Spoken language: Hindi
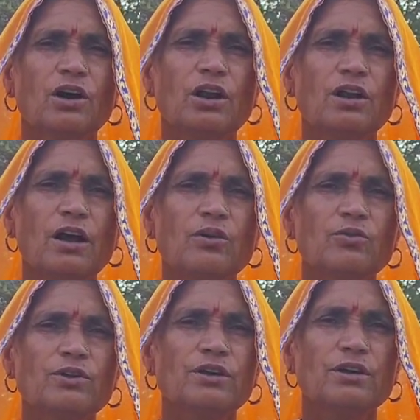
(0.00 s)
और ना
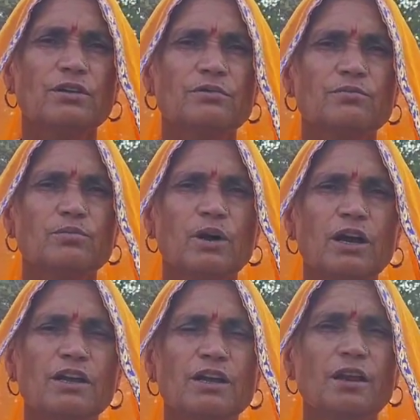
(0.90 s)
कोई
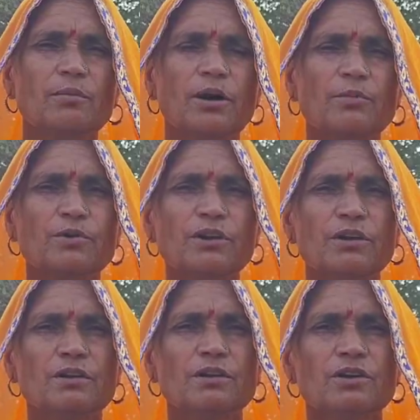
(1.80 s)
भाई ना भाभी
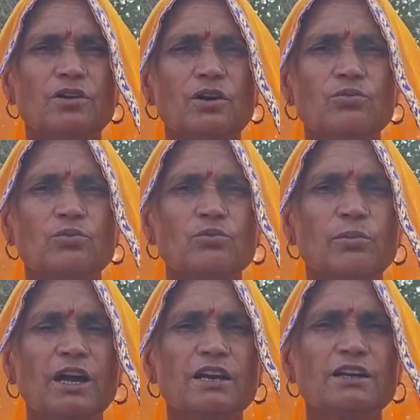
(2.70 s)
और
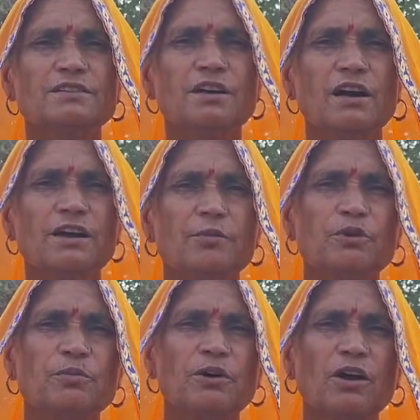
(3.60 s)
महल की जगह एक
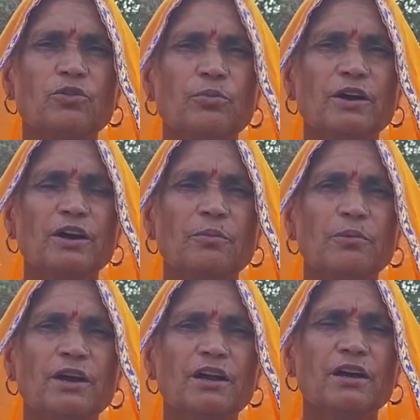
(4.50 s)
पीपड़ा को पेड़
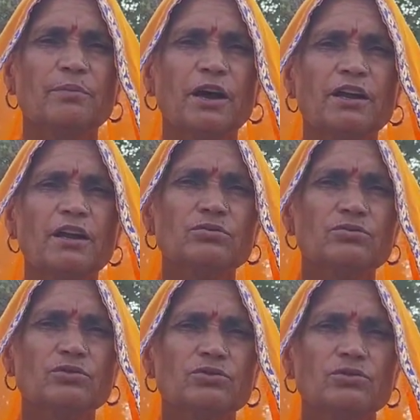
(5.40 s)
पेड़ के मायने
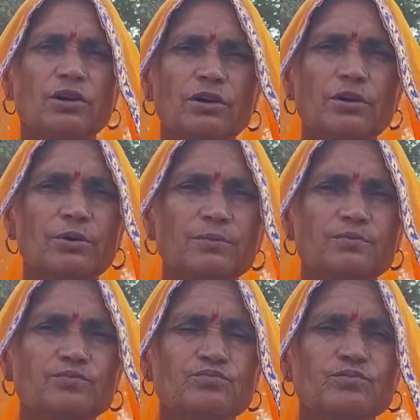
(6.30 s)
कुर्तो टकरे
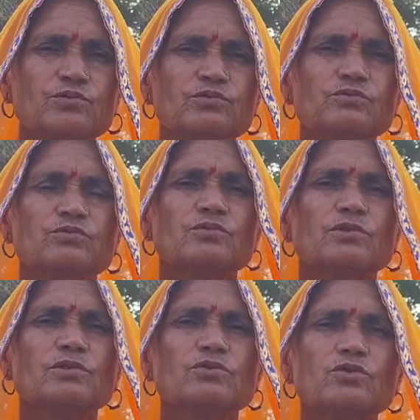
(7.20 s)

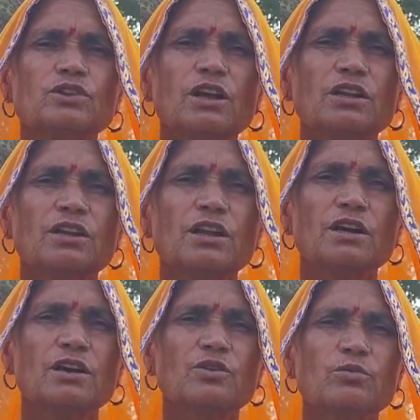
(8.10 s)
कुर्तन देख
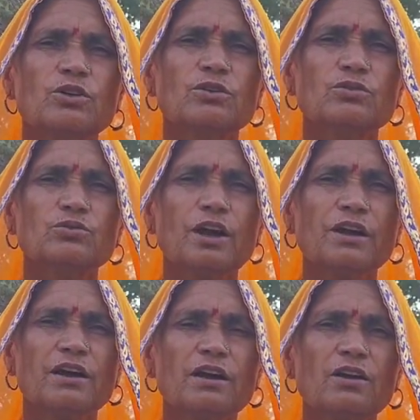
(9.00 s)
कर बोलियो तू या
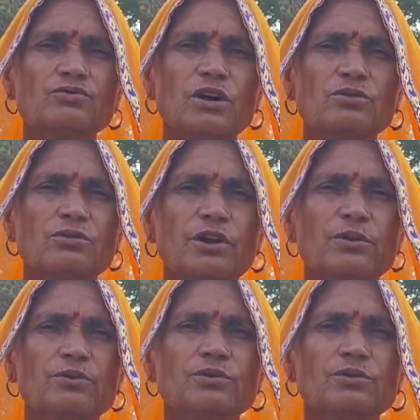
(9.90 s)
के कालो जादू करियो